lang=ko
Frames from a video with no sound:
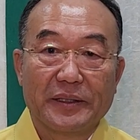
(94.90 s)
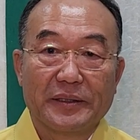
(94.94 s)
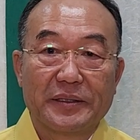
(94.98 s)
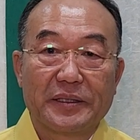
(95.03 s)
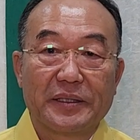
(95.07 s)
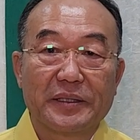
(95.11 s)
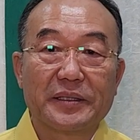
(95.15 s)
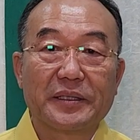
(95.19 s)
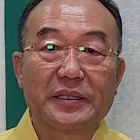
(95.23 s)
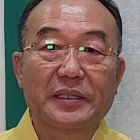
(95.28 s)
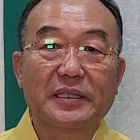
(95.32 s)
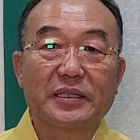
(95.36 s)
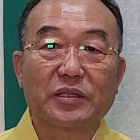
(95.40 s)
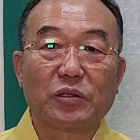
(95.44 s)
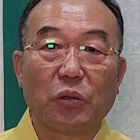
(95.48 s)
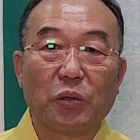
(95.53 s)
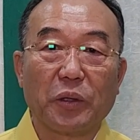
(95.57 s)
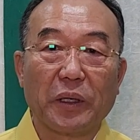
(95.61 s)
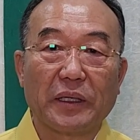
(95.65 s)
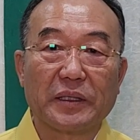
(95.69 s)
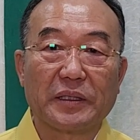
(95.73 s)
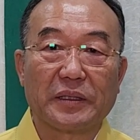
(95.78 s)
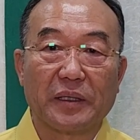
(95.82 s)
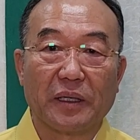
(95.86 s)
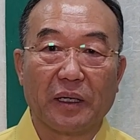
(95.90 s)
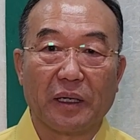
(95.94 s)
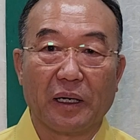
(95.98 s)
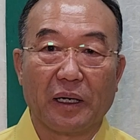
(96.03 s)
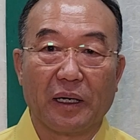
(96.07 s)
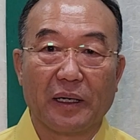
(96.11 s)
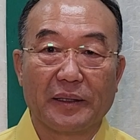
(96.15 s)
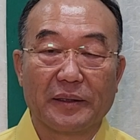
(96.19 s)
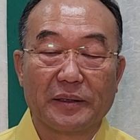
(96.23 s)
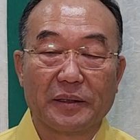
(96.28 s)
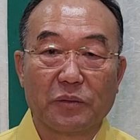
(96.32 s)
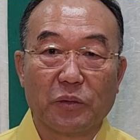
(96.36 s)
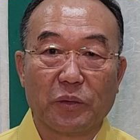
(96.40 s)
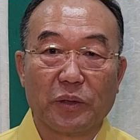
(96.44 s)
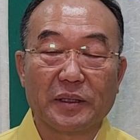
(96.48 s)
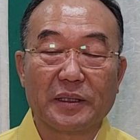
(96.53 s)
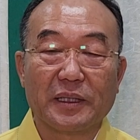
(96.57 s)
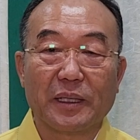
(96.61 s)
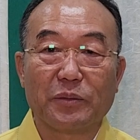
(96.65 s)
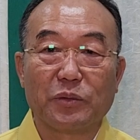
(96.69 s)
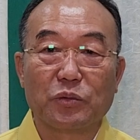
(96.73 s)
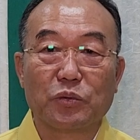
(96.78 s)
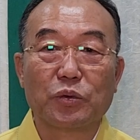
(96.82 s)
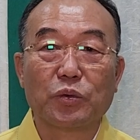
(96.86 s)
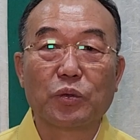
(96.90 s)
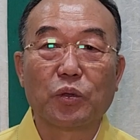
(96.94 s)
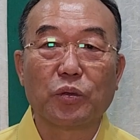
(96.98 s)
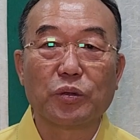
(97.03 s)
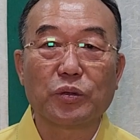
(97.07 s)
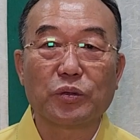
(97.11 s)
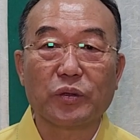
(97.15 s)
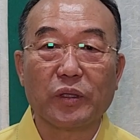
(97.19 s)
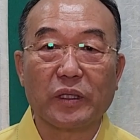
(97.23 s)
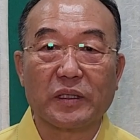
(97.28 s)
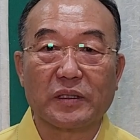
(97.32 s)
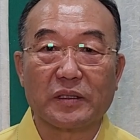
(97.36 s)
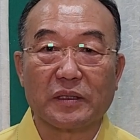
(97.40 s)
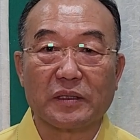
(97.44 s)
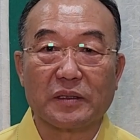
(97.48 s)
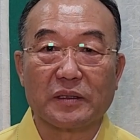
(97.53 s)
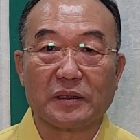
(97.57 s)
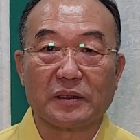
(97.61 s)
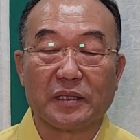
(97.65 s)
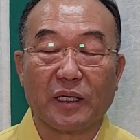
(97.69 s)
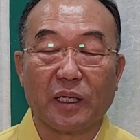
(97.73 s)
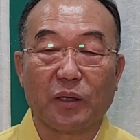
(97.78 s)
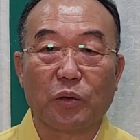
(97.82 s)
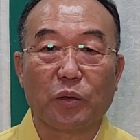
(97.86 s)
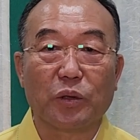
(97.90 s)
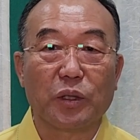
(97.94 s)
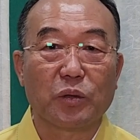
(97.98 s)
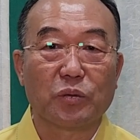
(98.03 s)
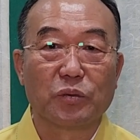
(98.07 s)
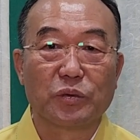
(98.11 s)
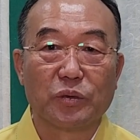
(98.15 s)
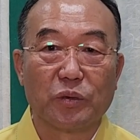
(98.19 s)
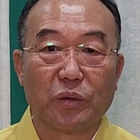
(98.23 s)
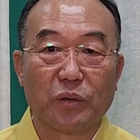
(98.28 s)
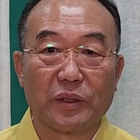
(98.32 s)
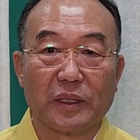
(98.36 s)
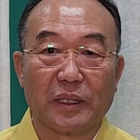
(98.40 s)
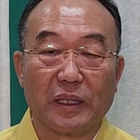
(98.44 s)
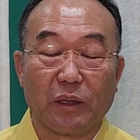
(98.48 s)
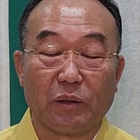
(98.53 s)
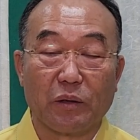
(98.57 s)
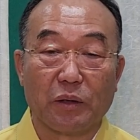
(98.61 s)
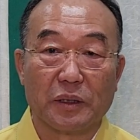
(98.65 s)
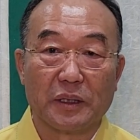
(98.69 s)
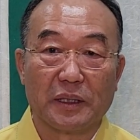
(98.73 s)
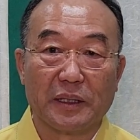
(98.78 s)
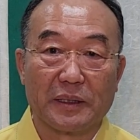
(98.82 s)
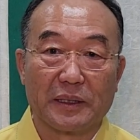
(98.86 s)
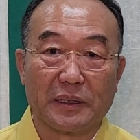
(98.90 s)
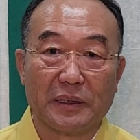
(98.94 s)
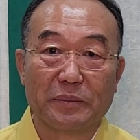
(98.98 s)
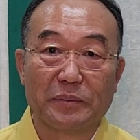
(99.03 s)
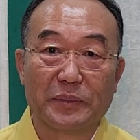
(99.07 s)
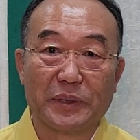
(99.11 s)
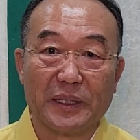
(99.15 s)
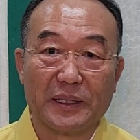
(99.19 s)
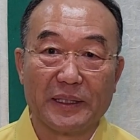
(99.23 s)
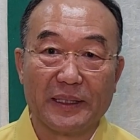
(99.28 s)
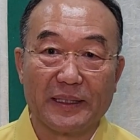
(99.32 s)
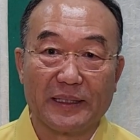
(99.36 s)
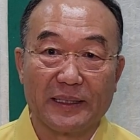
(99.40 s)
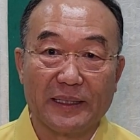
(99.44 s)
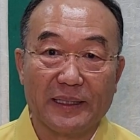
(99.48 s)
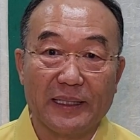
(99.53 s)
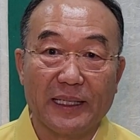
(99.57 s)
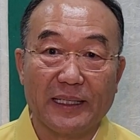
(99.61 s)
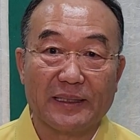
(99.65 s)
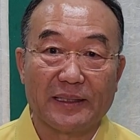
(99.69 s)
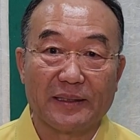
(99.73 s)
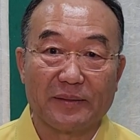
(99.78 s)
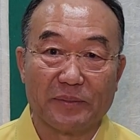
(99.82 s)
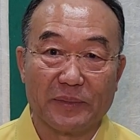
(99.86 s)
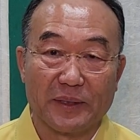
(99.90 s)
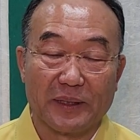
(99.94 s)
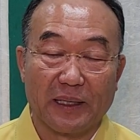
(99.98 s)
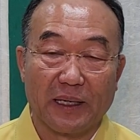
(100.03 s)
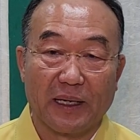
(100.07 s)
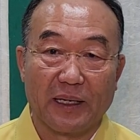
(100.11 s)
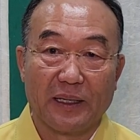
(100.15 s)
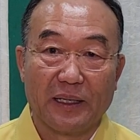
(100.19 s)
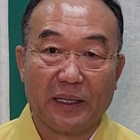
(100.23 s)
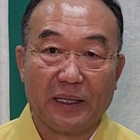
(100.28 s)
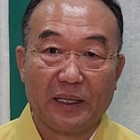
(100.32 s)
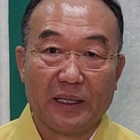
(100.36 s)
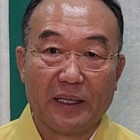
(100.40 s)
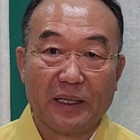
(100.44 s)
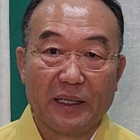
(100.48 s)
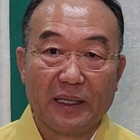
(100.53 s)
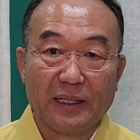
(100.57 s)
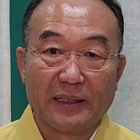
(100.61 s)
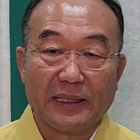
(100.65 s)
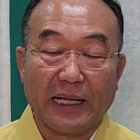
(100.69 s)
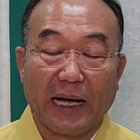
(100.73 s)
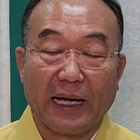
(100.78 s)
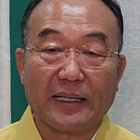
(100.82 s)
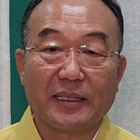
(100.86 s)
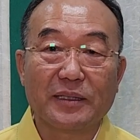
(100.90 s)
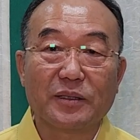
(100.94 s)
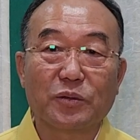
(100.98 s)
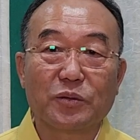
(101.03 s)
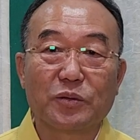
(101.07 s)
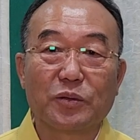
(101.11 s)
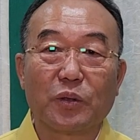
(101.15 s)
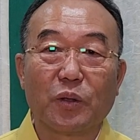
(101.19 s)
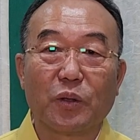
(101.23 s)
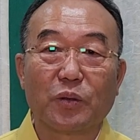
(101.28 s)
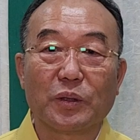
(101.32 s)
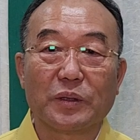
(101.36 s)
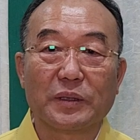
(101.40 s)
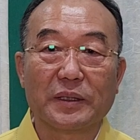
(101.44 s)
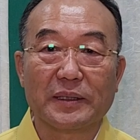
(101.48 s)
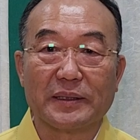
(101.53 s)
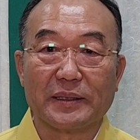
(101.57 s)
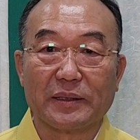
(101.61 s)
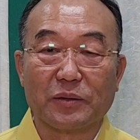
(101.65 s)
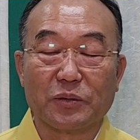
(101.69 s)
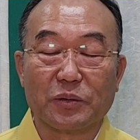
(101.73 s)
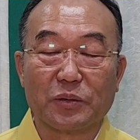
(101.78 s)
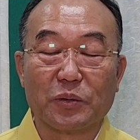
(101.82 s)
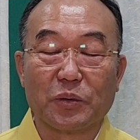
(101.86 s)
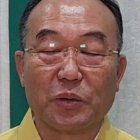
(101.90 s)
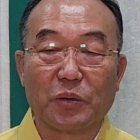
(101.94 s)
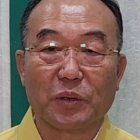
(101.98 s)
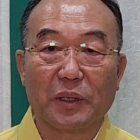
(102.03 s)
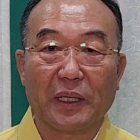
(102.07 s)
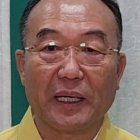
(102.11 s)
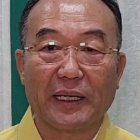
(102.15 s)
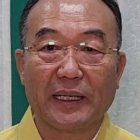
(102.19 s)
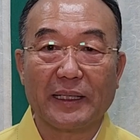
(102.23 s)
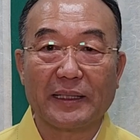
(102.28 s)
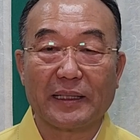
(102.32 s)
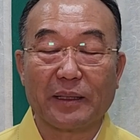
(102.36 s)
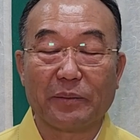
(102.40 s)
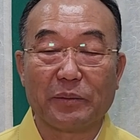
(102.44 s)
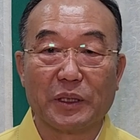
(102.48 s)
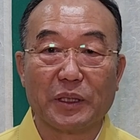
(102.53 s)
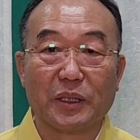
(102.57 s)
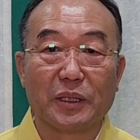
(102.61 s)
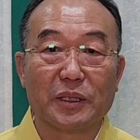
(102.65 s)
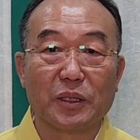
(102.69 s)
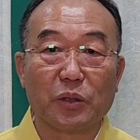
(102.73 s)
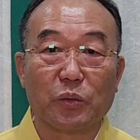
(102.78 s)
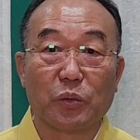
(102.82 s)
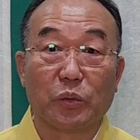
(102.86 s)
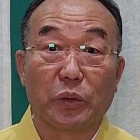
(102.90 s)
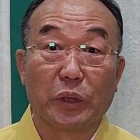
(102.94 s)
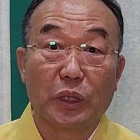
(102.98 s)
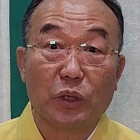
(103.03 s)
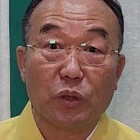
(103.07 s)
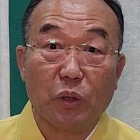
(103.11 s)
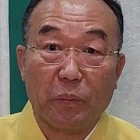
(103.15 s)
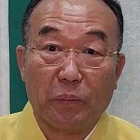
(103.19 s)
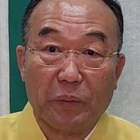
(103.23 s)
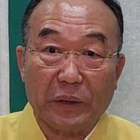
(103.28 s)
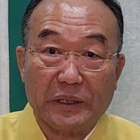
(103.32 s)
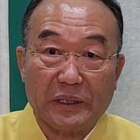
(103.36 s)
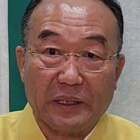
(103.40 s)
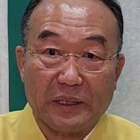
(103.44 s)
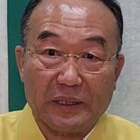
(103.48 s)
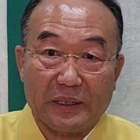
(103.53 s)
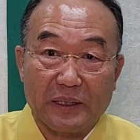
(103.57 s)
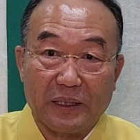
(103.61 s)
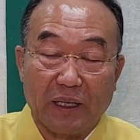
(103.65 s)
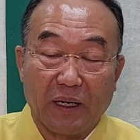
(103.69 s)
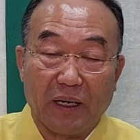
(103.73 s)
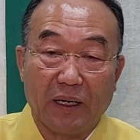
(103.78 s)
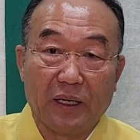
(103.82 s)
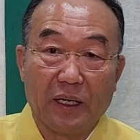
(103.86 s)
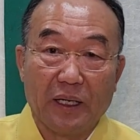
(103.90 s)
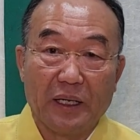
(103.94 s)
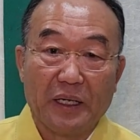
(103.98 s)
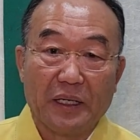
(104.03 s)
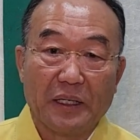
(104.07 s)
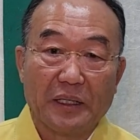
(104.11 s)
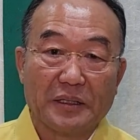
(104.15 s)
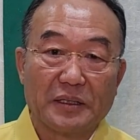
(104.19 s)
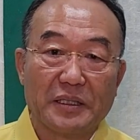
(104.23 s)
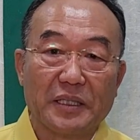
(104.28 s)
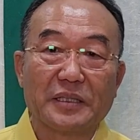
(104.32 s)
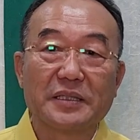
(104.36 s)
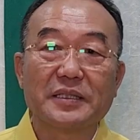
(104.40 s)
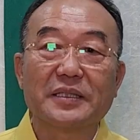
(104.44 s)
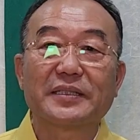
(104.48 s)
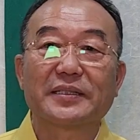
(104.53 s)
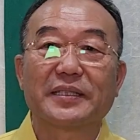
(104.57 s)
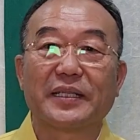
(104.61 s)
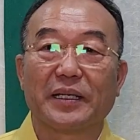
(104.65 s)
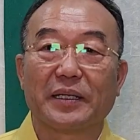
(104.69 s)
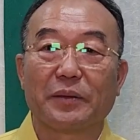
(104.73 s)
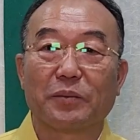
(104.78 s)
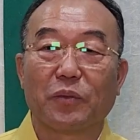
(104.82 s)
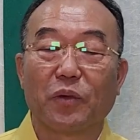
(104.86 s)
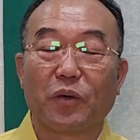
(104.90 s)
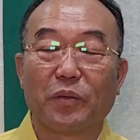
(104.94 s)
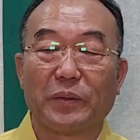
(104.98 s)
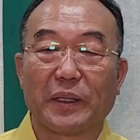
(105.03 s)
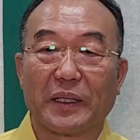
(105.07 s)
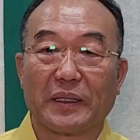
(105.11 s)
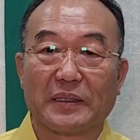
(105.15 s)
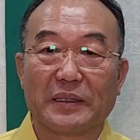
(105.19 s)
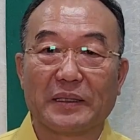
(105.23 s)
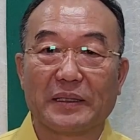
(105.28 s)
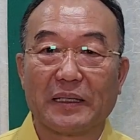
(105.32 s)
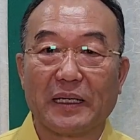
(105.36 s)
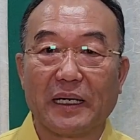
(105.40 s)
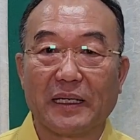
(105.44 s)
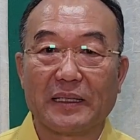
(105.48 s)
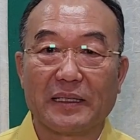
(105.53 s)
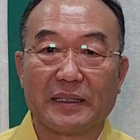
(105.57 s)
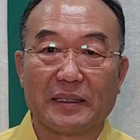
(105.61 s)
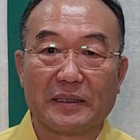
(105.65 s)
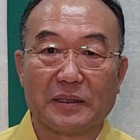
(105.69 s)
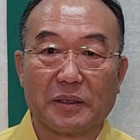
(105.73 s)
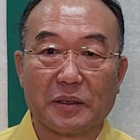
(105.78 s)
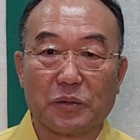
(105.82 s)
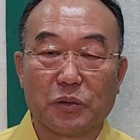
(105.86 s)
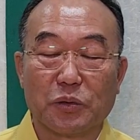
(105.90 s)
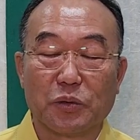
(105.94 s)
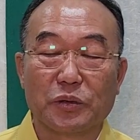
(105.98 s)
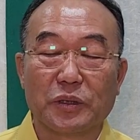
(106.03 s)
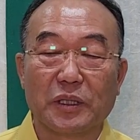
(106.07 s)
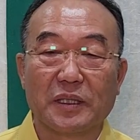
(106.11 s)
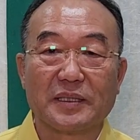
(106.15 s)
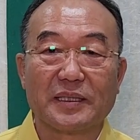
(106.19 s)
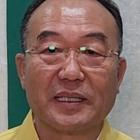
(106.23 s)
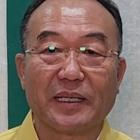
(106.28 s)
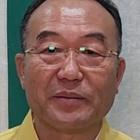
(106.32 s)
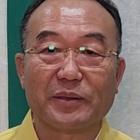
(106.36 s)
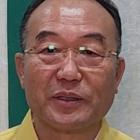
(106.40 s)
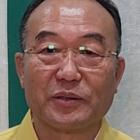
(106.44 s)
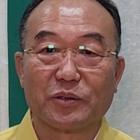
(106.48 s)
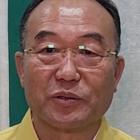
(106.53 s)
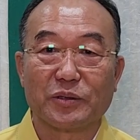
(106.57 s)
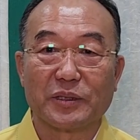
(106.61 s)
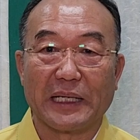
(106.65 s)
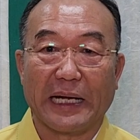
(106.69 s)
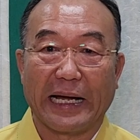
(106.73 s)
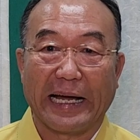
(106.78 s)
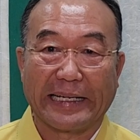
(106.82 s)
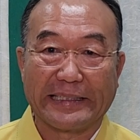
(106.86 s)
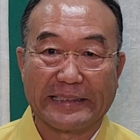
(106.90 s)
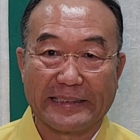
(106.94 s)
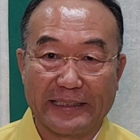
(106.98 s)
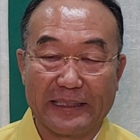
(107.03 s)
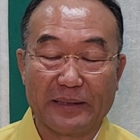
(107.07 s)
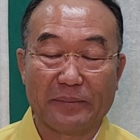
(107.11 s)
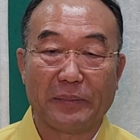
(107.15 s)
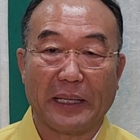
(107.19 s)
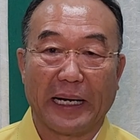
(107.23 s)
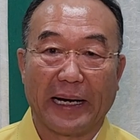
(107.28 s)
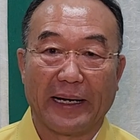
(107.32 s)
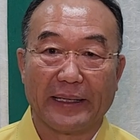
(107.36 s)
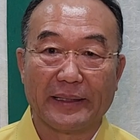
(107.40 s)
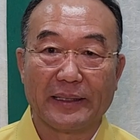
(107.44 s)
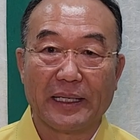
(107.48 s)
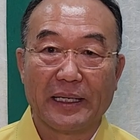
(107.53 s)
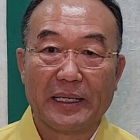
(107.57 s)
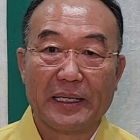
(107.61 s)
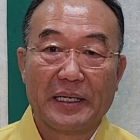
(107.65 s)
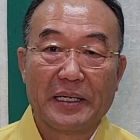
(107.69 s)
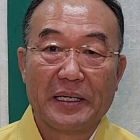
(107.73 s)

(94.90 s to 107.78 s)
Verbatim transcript: 절을 통해서 왜냐하면 운동 중에서는 최고의 운동이라고 검증이 끝났습니다. 다른 운동은 운동을 하게 되면 열이 위로 뻗쳐서 전체 몸의 건강을 균형 잡아주지 않지만